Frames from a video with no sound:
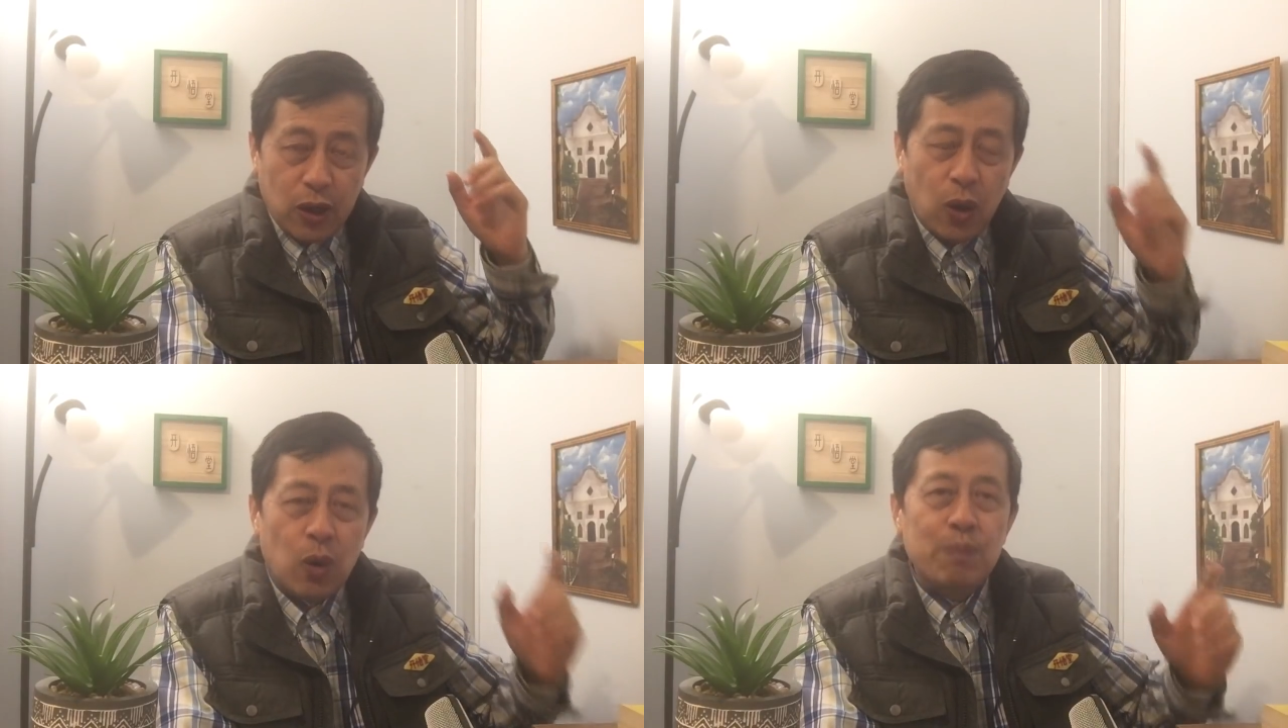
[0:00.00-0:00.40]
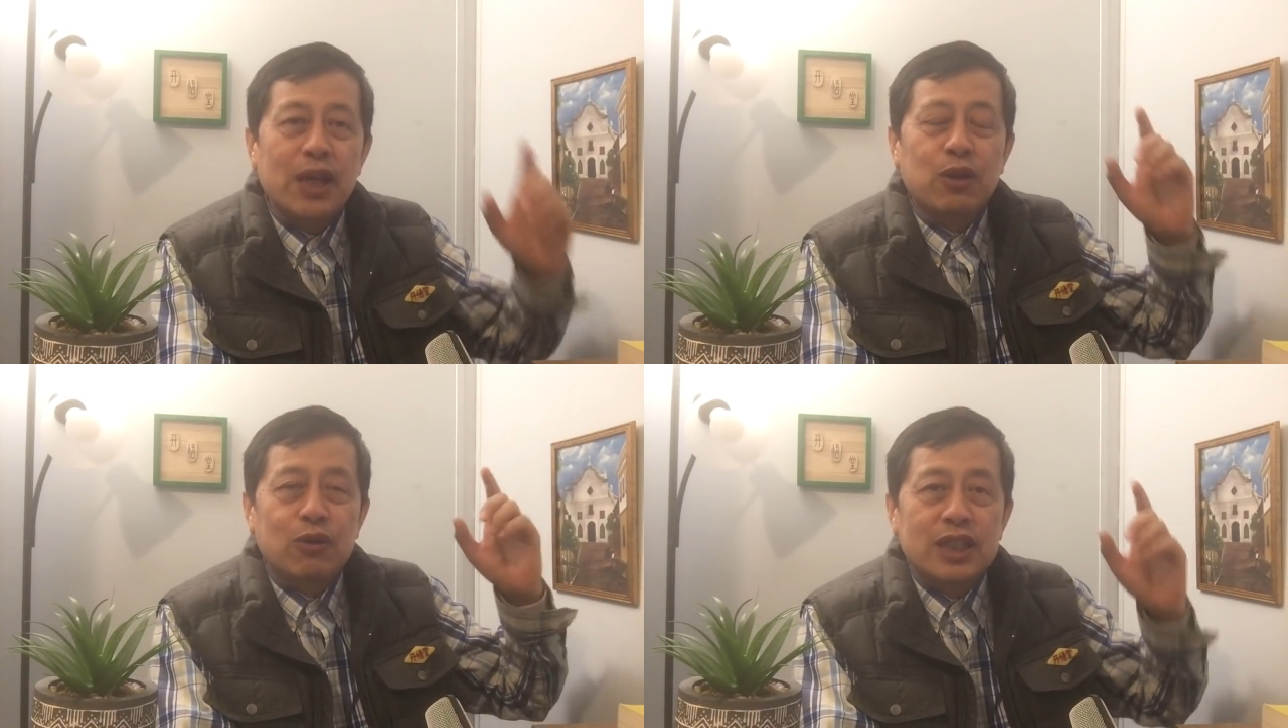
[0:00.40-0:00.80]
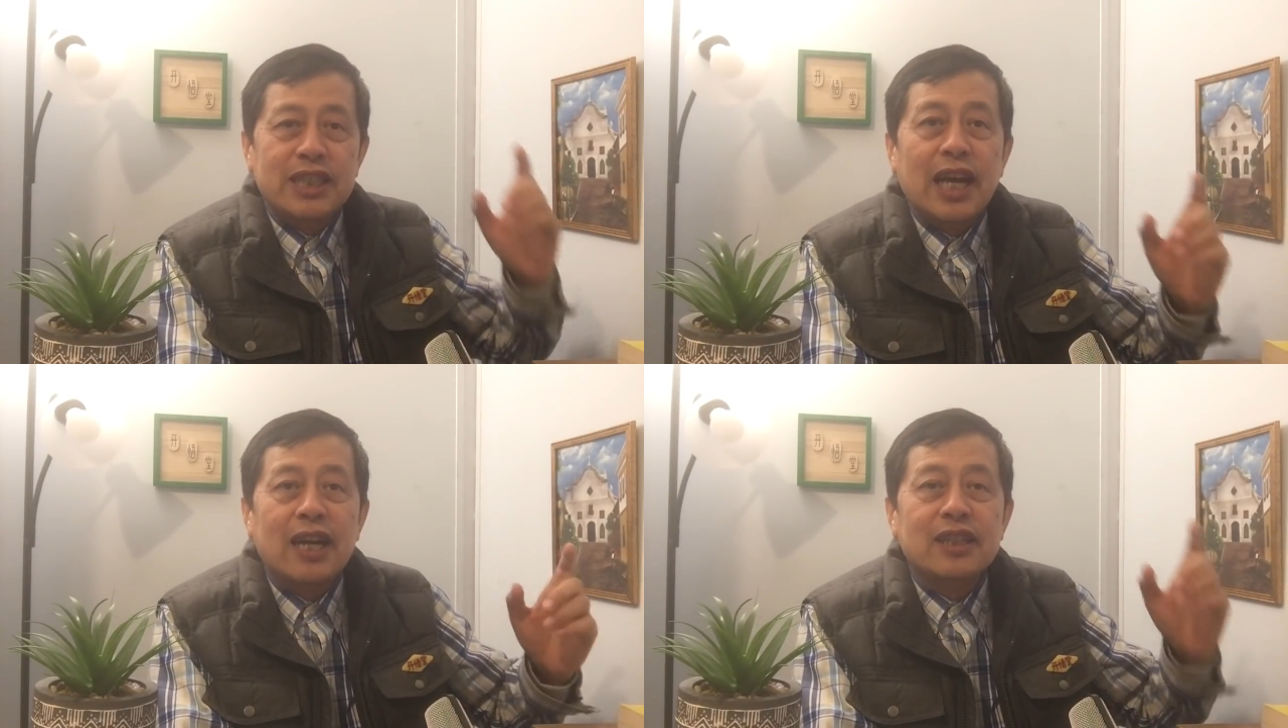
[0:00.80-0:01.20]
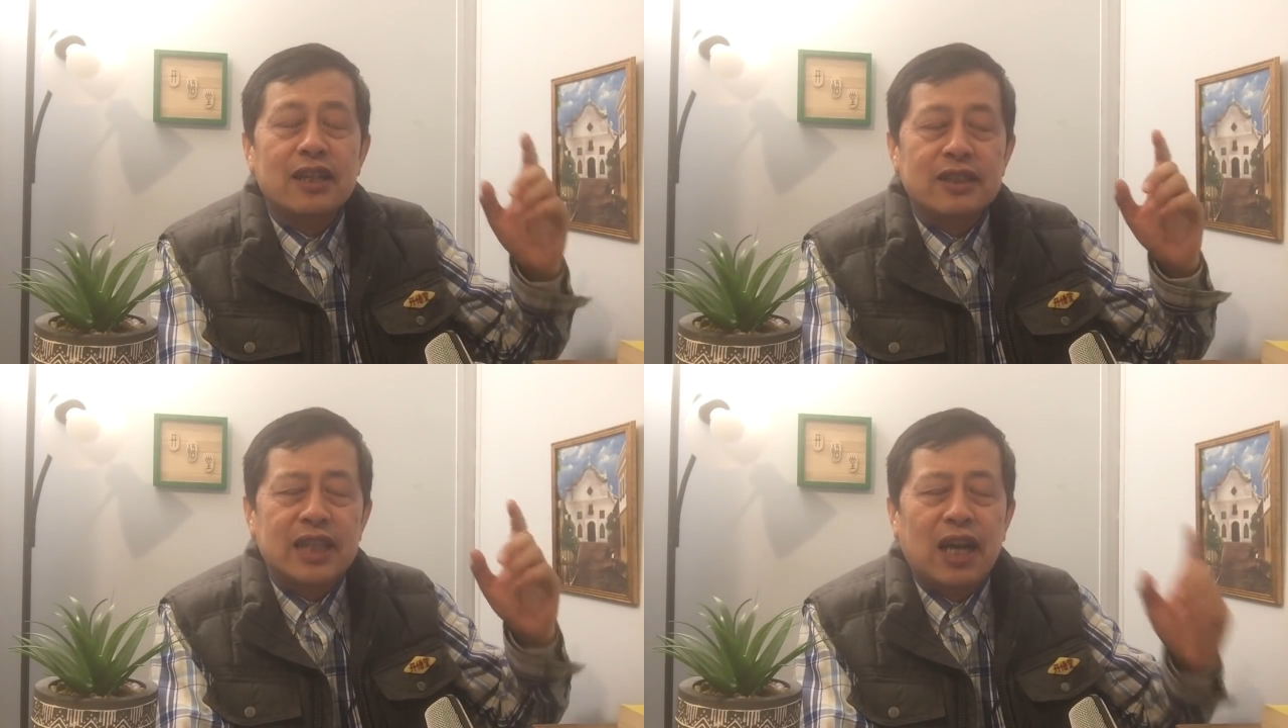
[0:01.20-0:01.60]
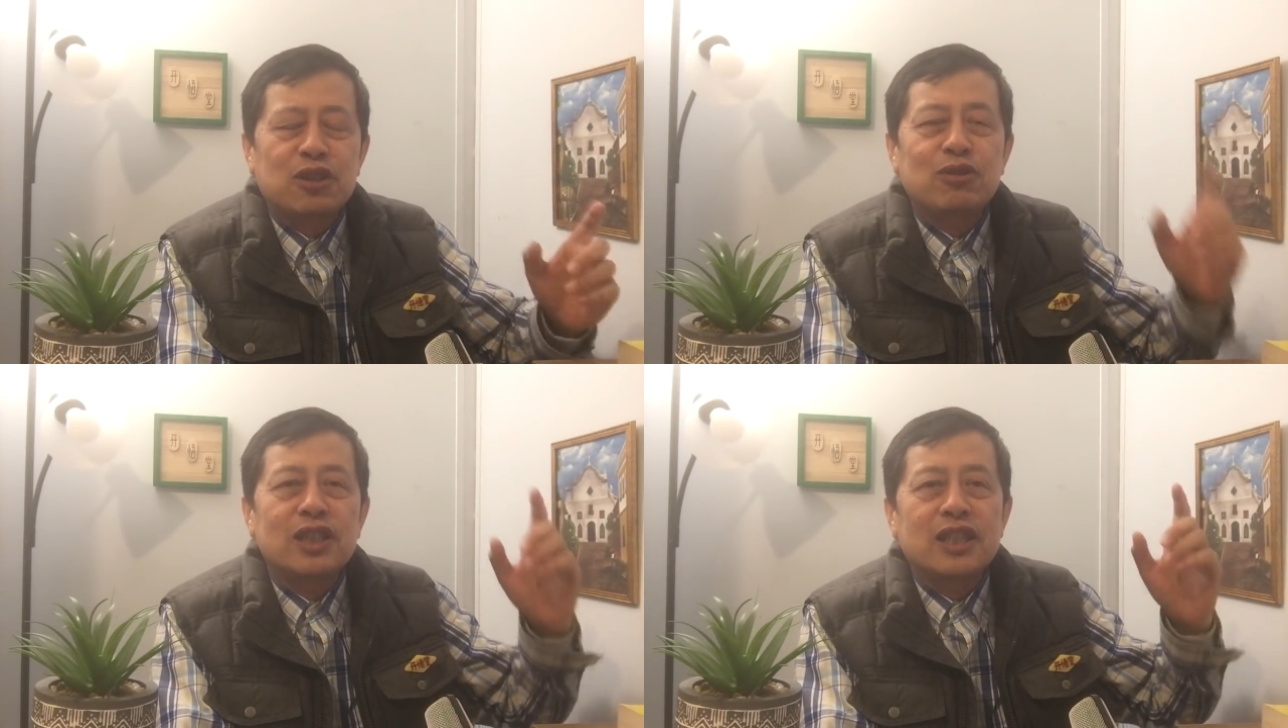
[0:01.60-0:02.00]
欧美国家的萨
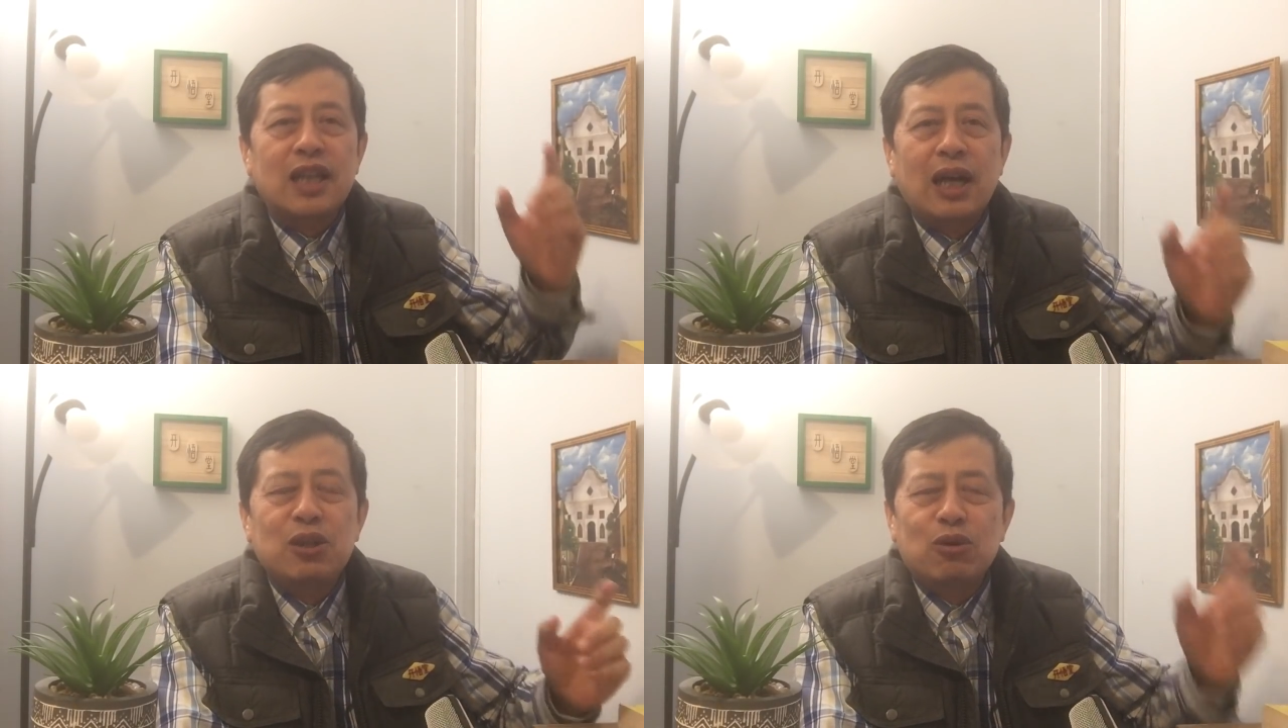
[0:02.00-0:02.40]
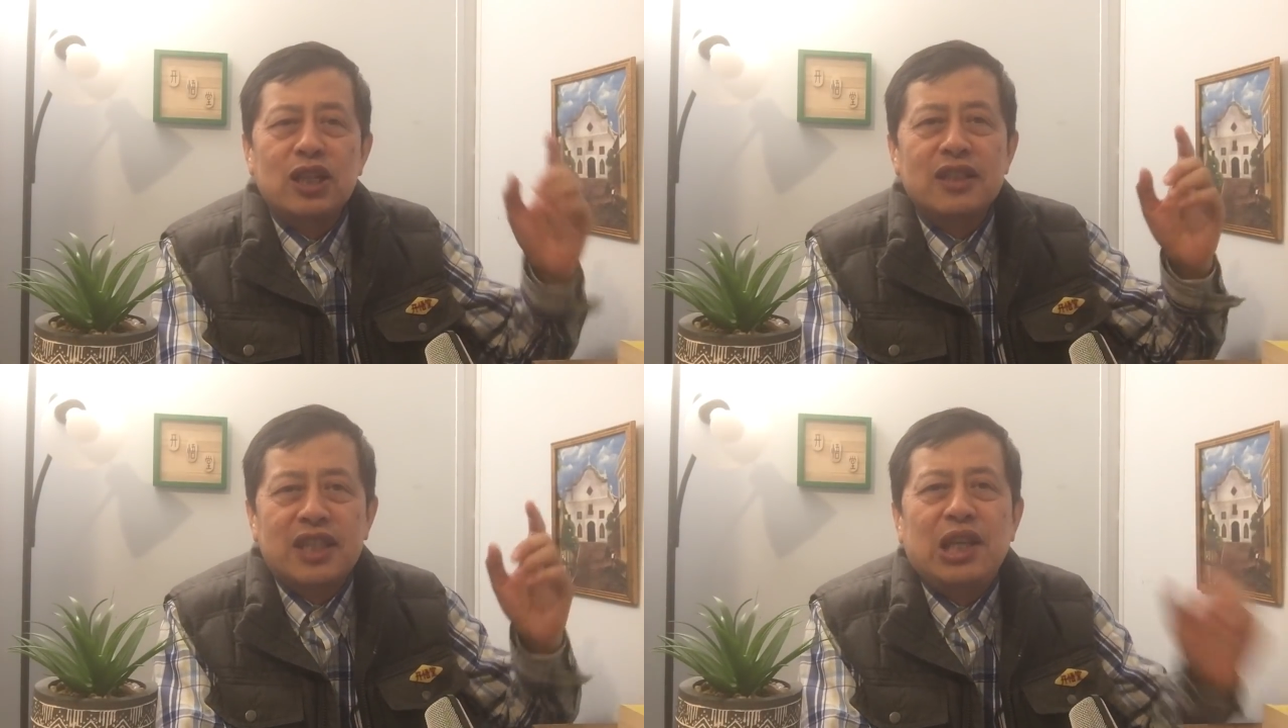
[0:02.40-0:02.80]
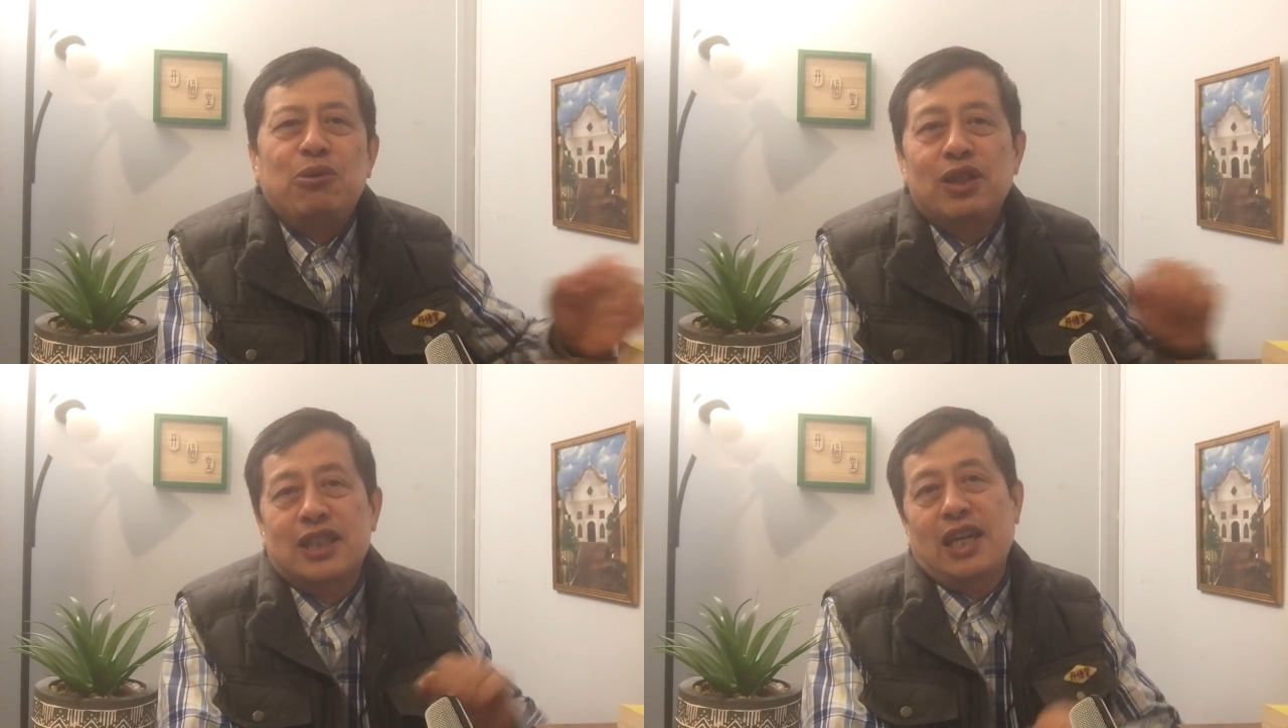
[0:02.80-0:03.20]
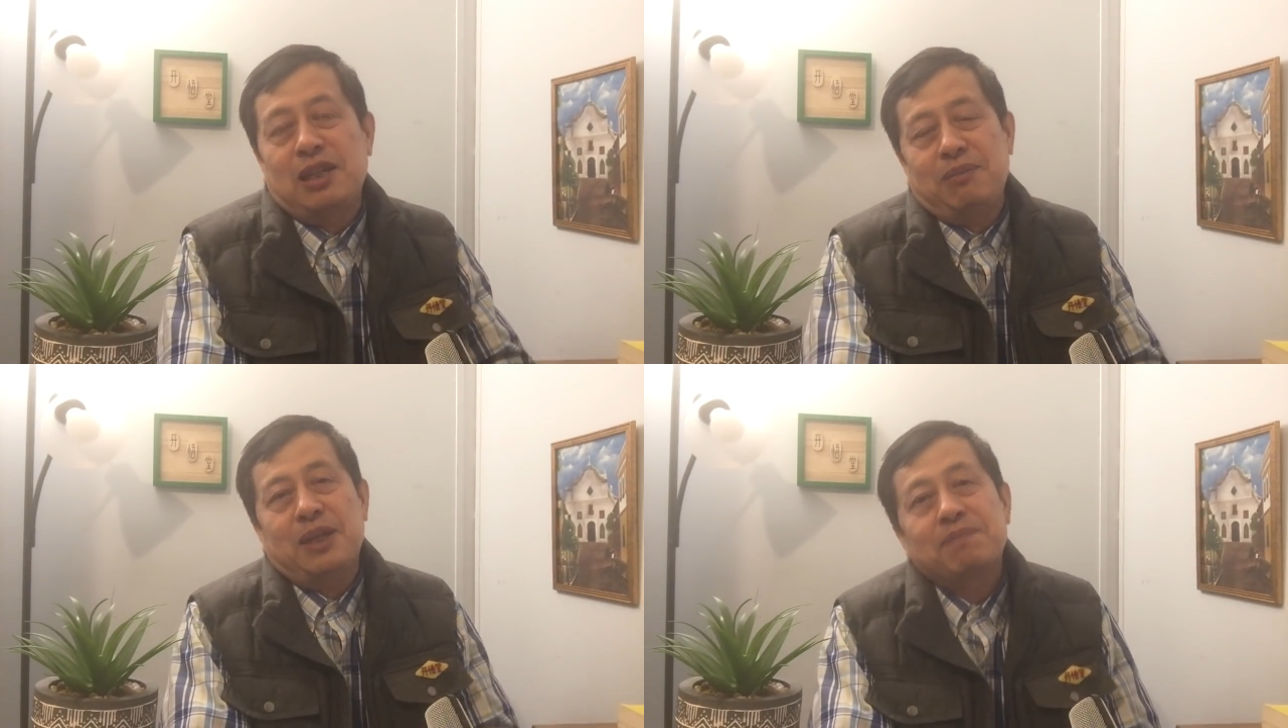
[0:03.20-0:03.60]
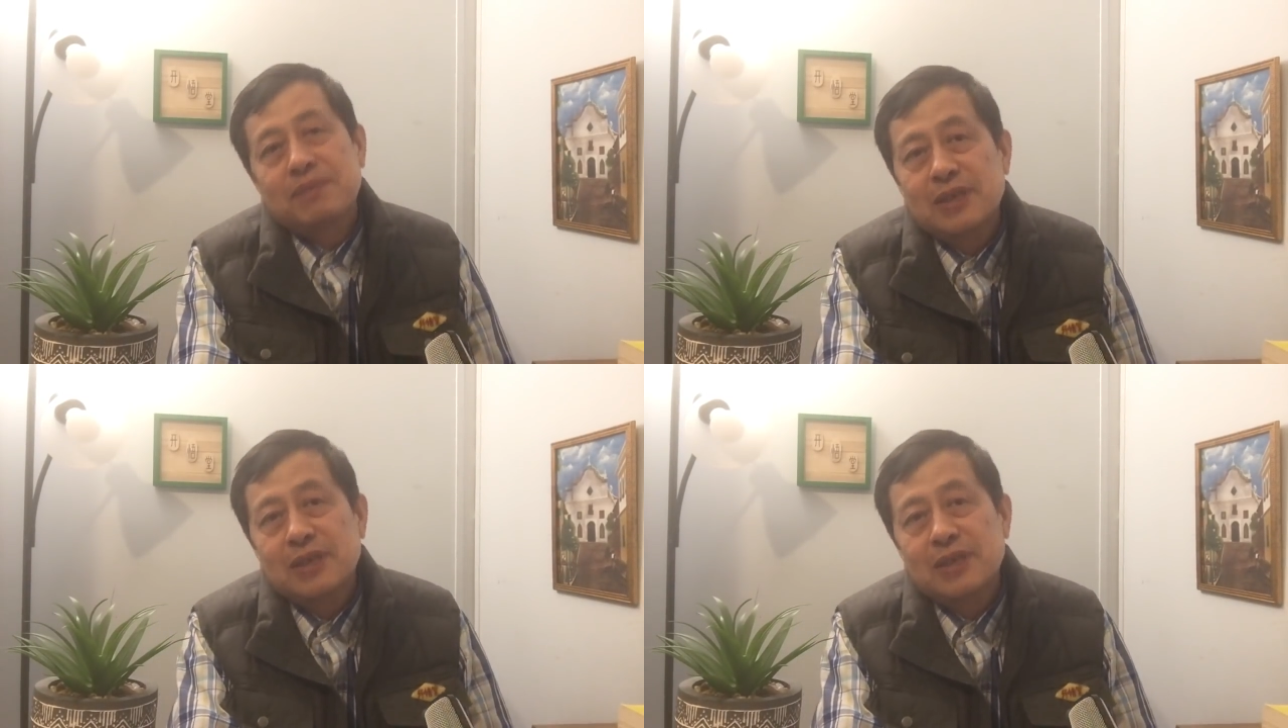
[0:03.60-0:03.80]
克森人，他有一些底蕴在里面